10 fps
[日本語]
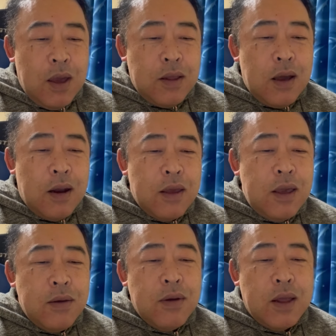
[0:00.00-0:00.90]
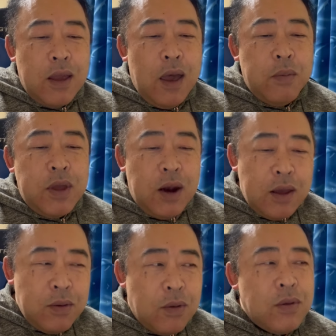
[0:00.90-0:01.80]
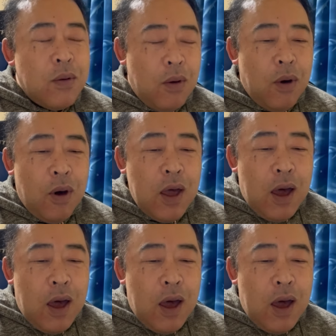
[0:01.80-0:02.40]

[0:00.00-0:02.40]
だからいくらね未来のことを